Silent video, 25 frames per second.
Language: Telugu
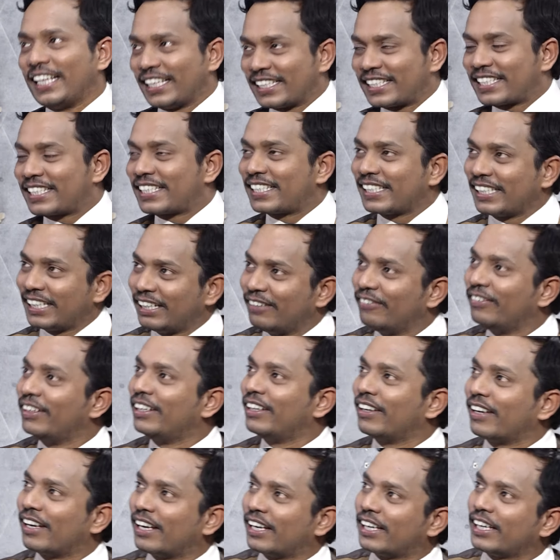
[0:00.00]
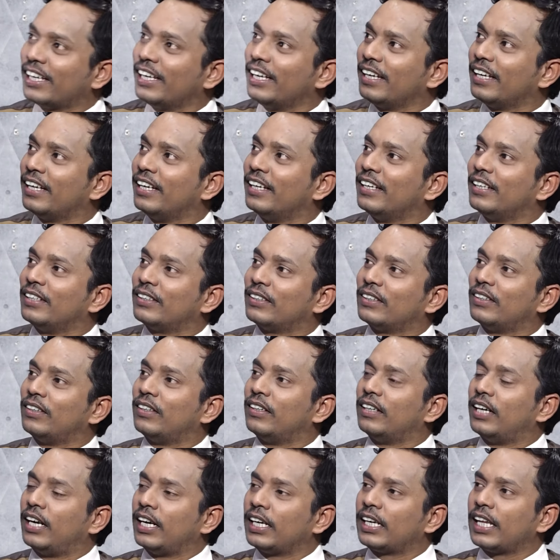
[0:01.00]
ఎస్ ఈ వీడియోలో అండి సో
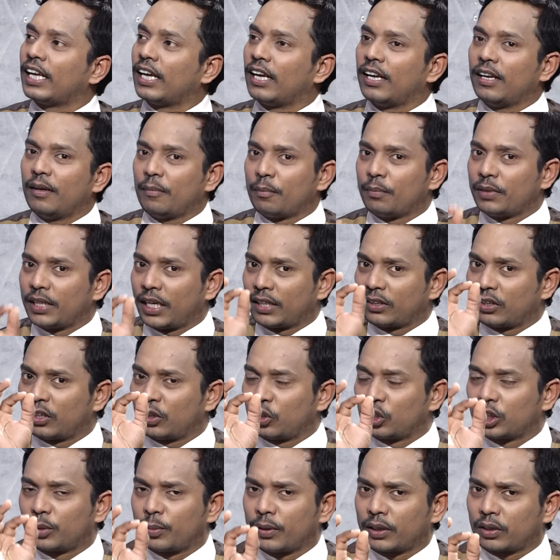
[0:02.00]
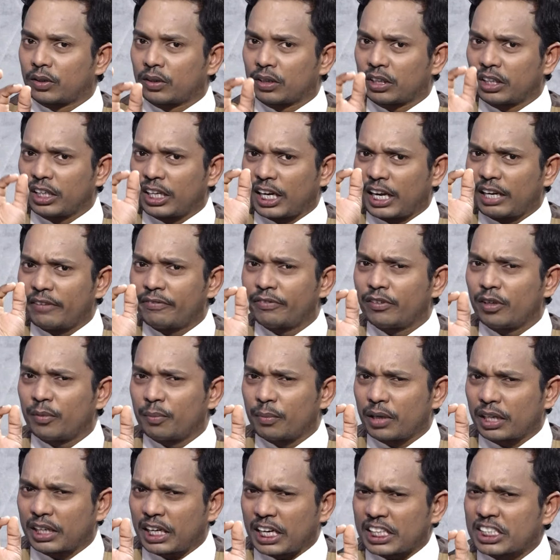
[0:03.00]
అంటే మీ అందరూ గుర్తుపెట్టుకుని లైఫ్లో
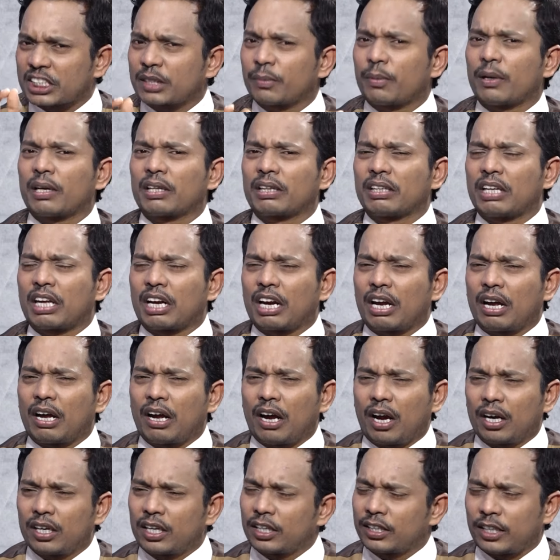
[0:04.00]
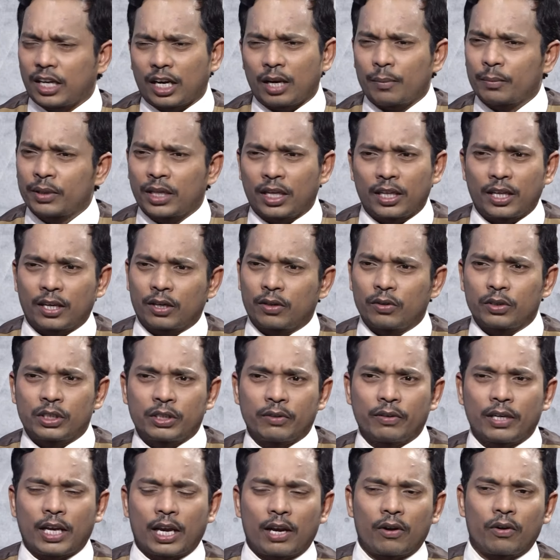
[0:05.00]
మీరు కష్టపడుతున్నారా అంటే చాలామంది అదే వచ్చే
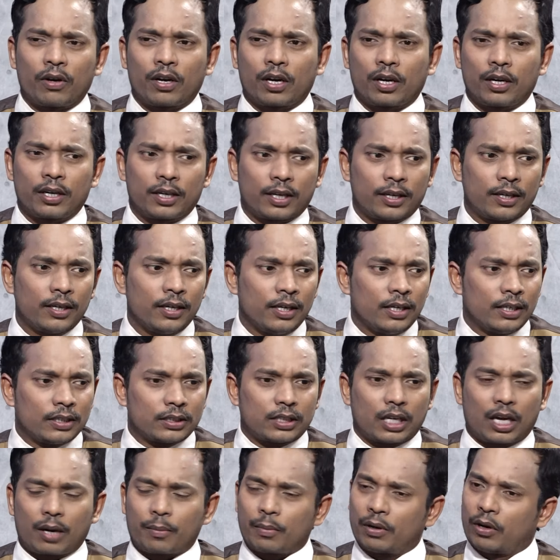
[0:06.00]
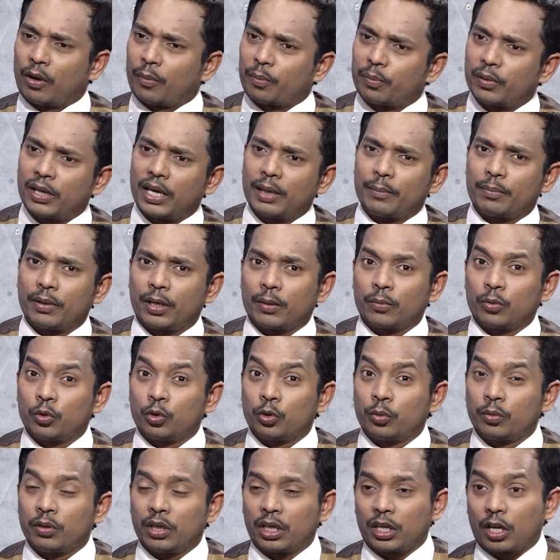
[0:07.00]
వాళ్ళు ఎలా ఉంటారంటే సార్ మేము అప్పులు అయిపోయాము
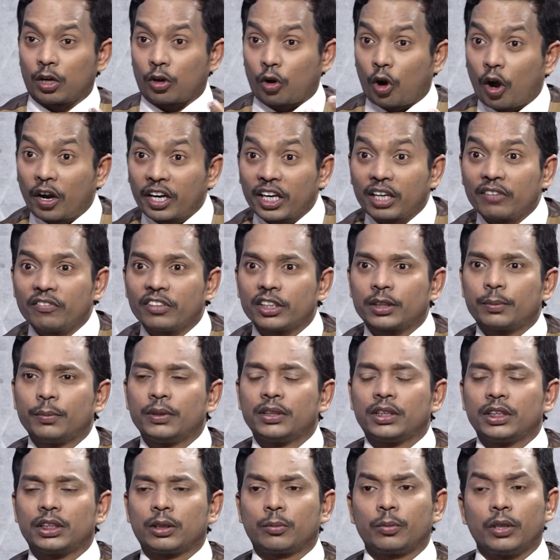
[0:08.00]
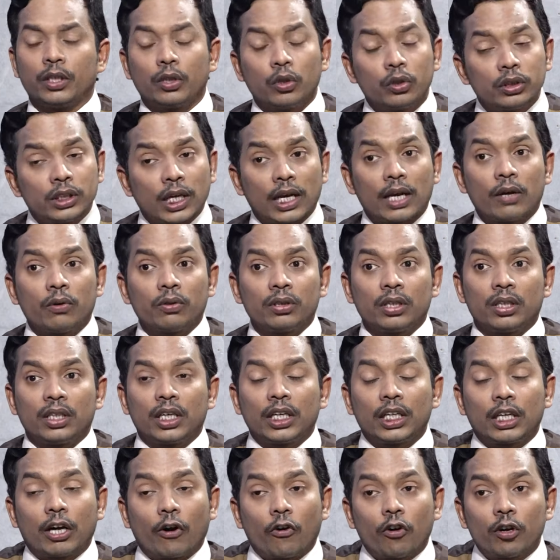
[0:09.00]
అంటే రాంగ్ ఇన్వెస్ట్మెంట్ చేసాము ఈరోజు ఎలా ఉందంటే
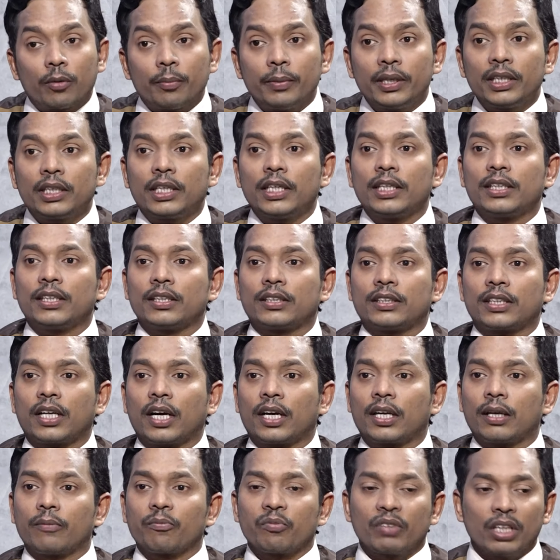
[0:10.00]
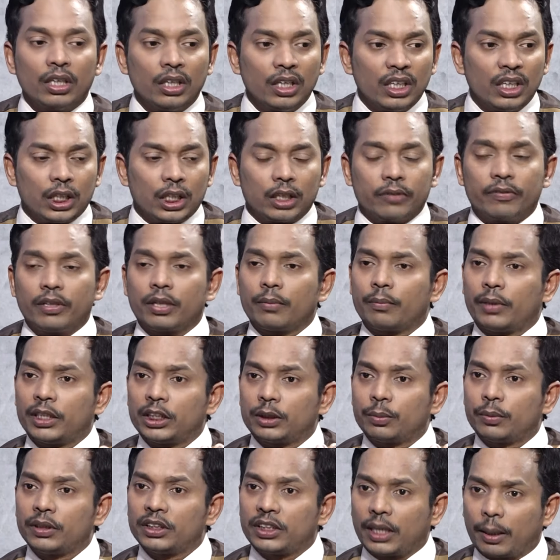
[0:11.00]
గవర్నమెంట్ టీచర్స్ కానీ ఈవెన్
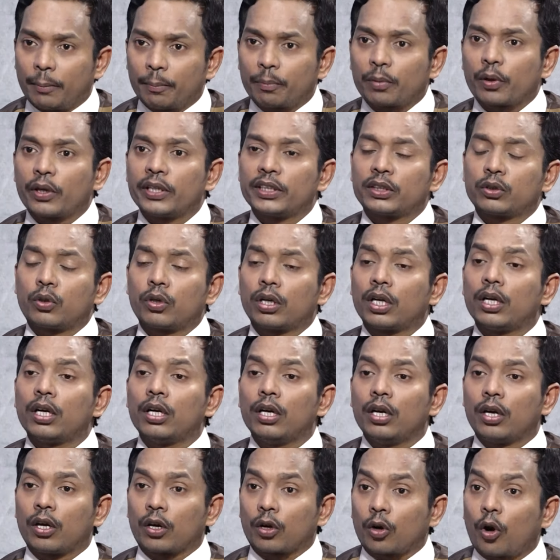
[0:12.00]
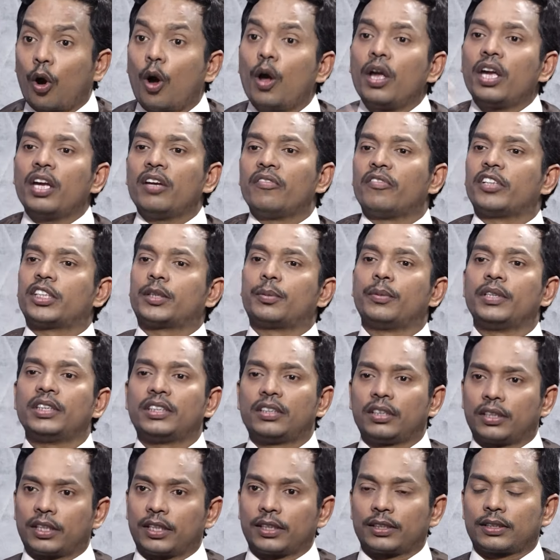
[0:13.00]
మంచి మంచి ఎంప్లాయీస్ కూడా రాంగ్ ఇన్వెస్ట్మెంట్స్
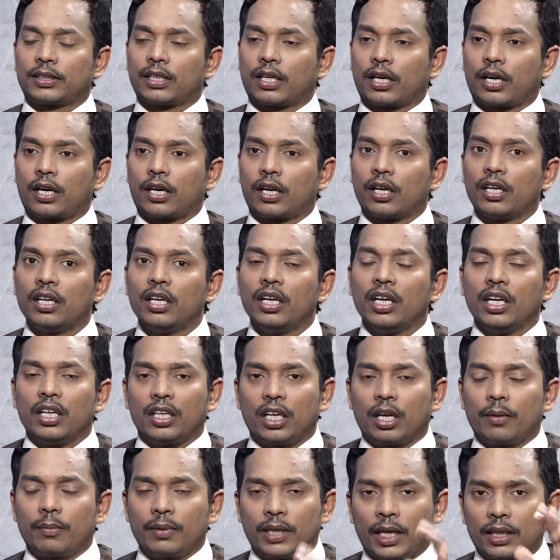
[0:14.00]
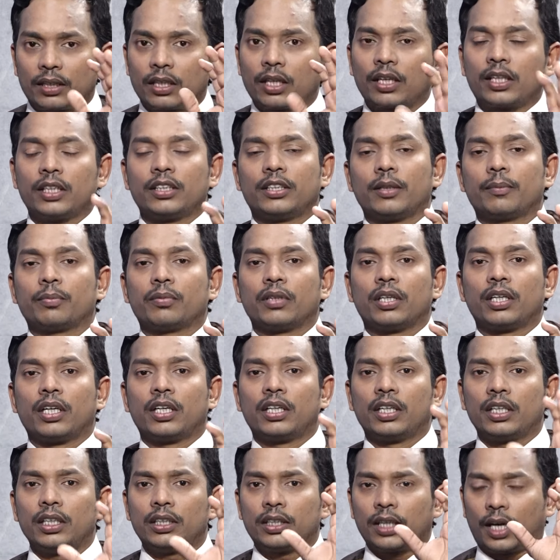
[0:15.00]
చేసేస్తున్నారండి నేను మీ అందరికీ
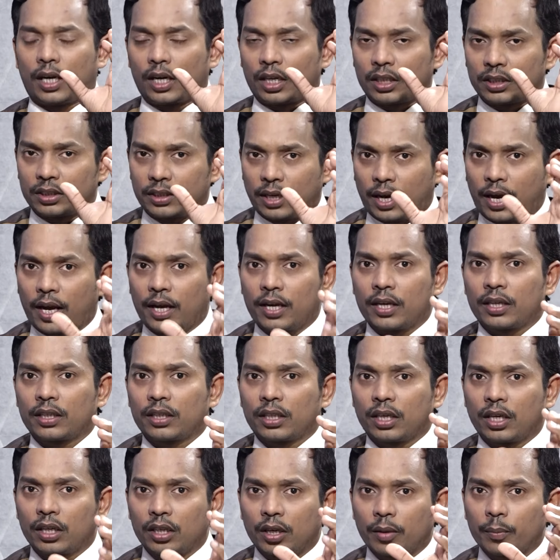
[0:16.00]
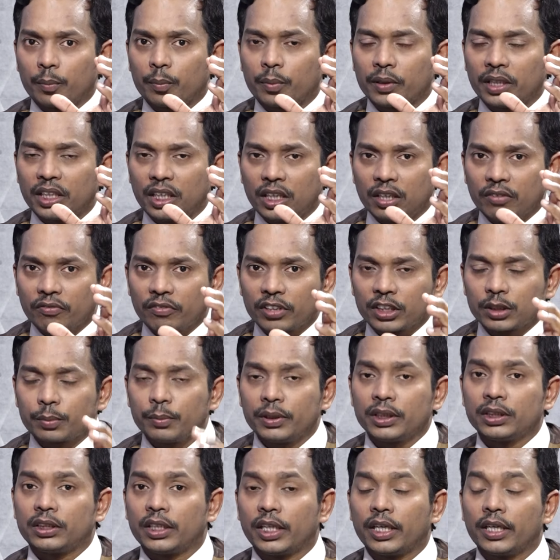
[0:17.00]
చెప్తున్నానండి చాలా జాగ్రత్తగా డబ్బుని
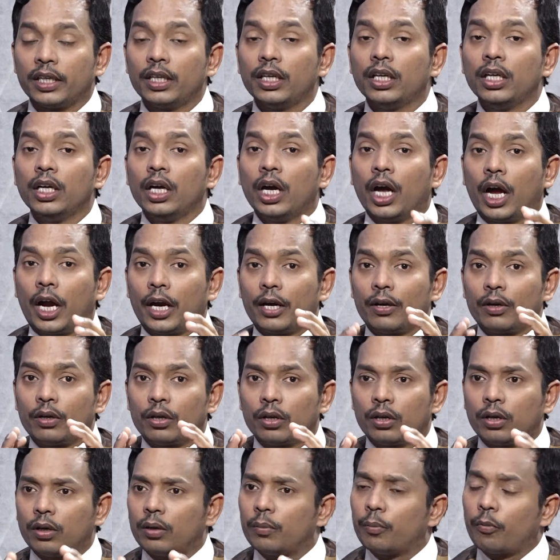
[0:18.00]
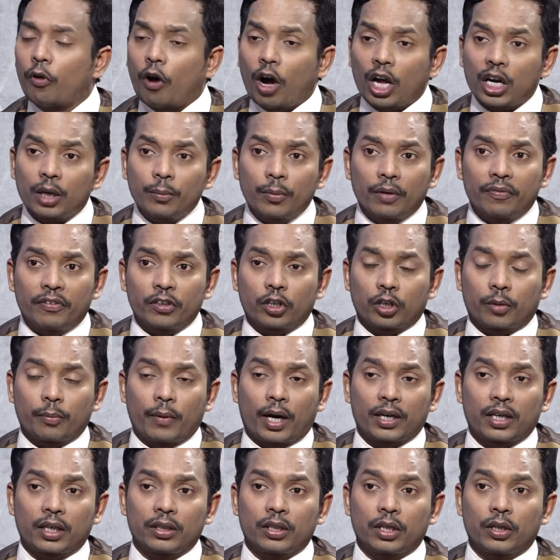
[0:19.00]
ఇన్వెస్ట్మెంట్ చేయండి అండ్ వారన్ బఫెట్ ఒక
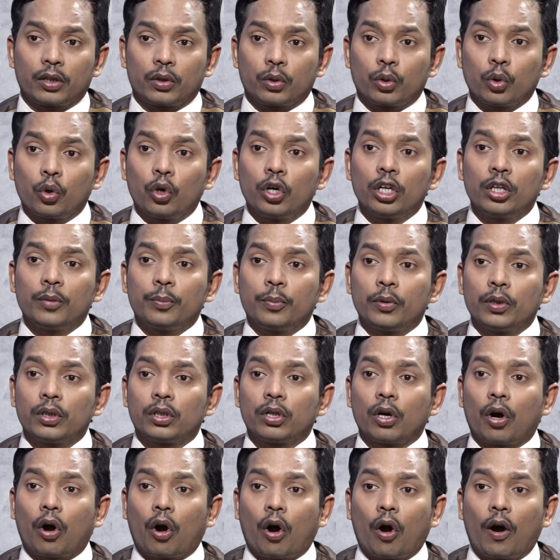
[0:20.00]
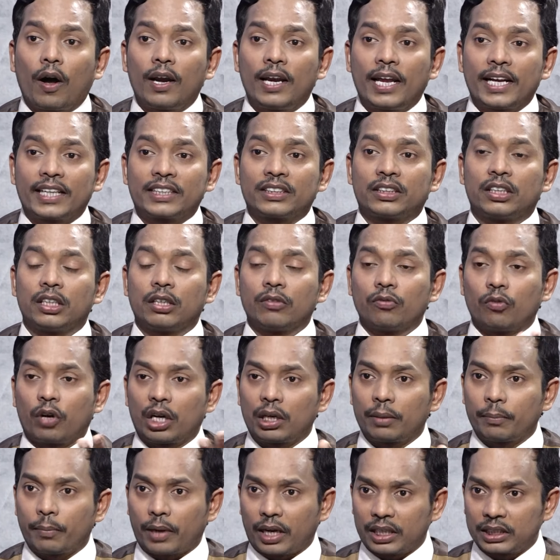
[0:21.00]
మాట అంటే డోంట్ పుట్ ఆల్ ఎక్స్ ఇన్
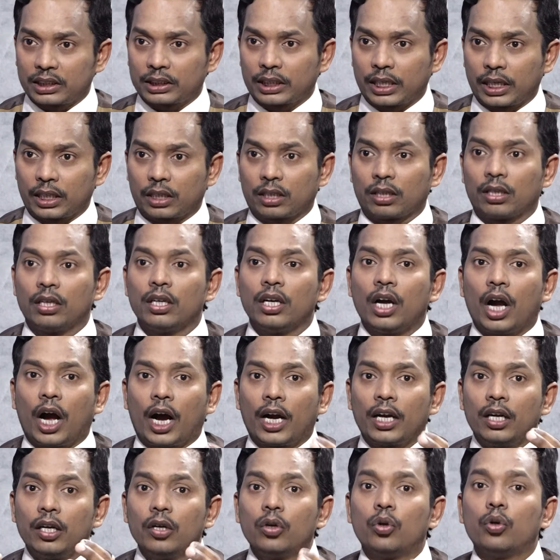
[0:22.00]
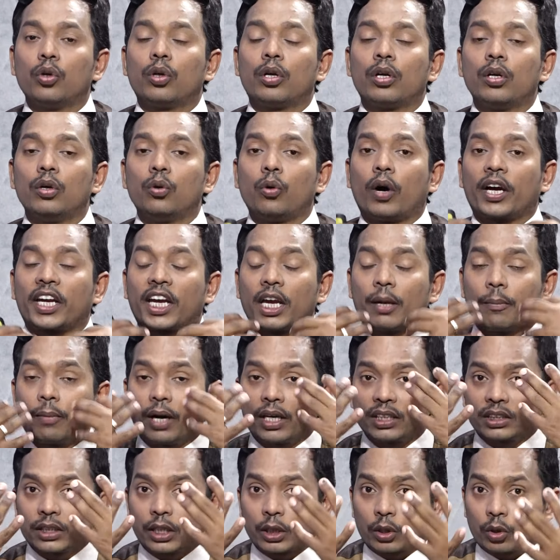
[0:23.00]
వన్ బాస్కెట్ అన్ని గుడ్లు ఒకే
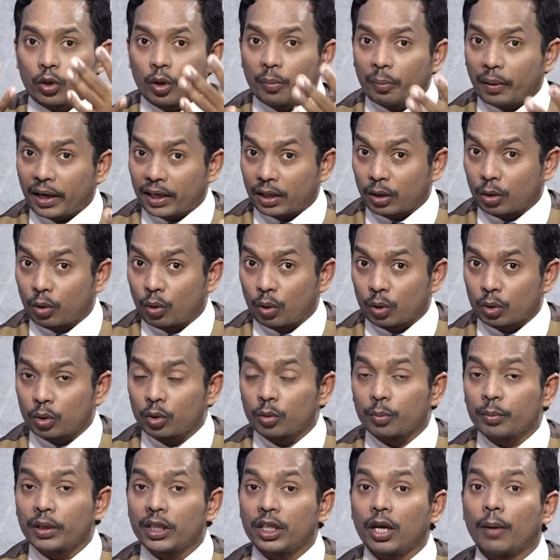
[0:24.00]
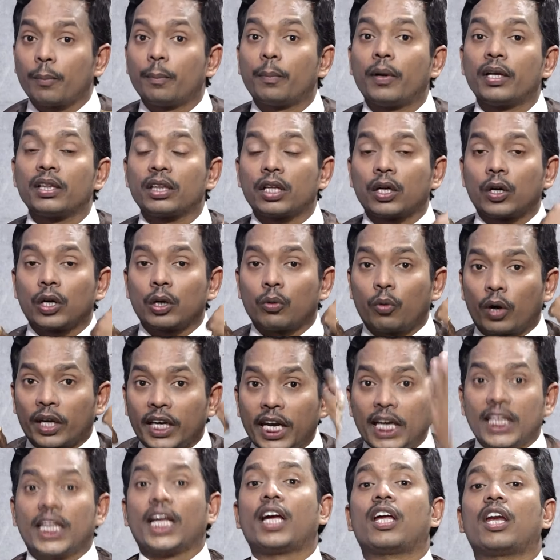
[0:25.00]
బాస్కెట్లో పెట్టకూడదు మీ డబ్బు అంతా కూడా
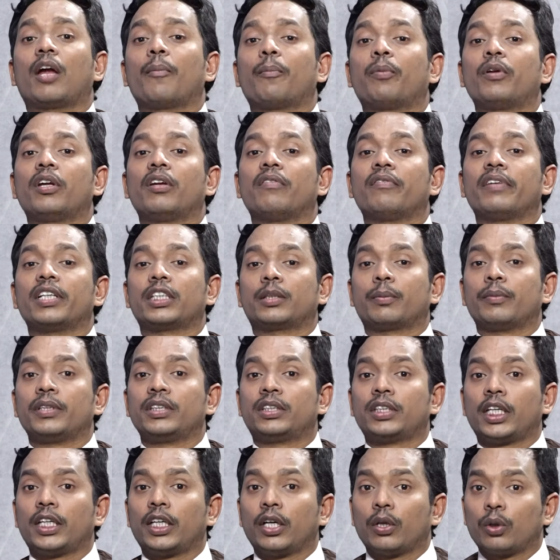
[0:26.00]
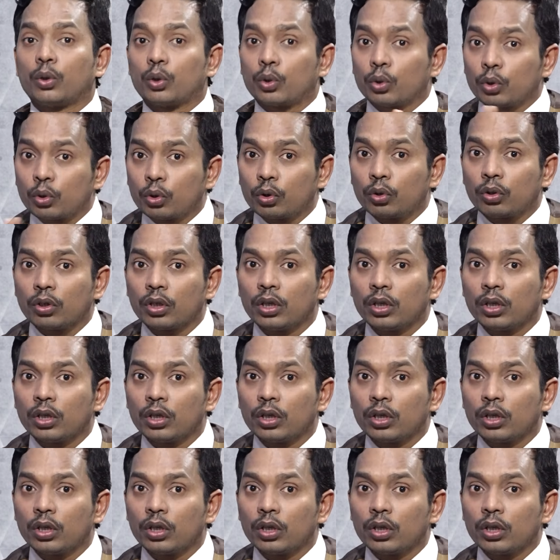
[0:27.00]
ఒకే దగ్గర ఎప్పుడు ఇన్వెస్ట్మెంట్ చేయొద్దు